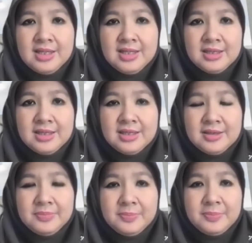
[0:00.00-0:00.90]

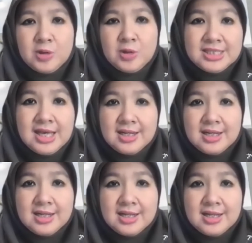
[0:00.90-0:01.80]
uh, proses
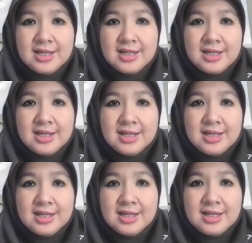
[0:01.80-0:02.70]
karantina
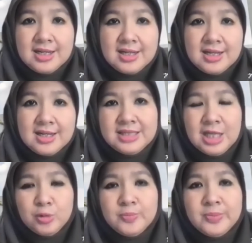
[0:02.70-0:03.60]
uh, pada
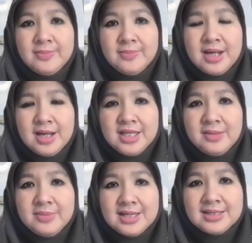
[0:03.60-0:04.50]
satu penerbangan
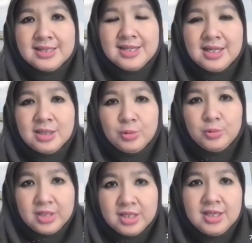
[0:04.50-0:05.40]
yang berasal dari
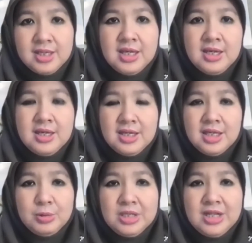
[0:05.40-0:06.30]
Turki
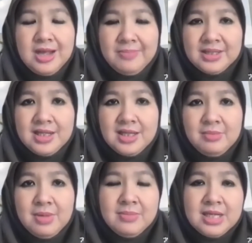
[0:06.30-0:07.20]
itu didapatkan 15
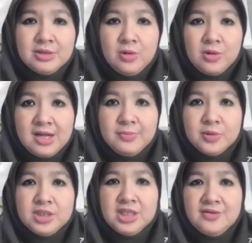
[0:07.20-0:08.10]
orang
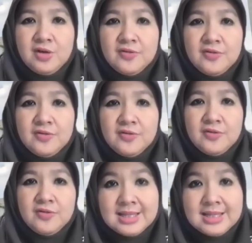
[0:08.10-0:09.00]
positif
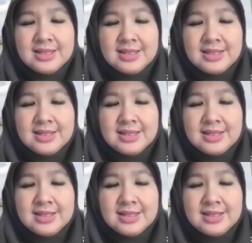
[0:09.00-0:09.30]
COVID-19 karena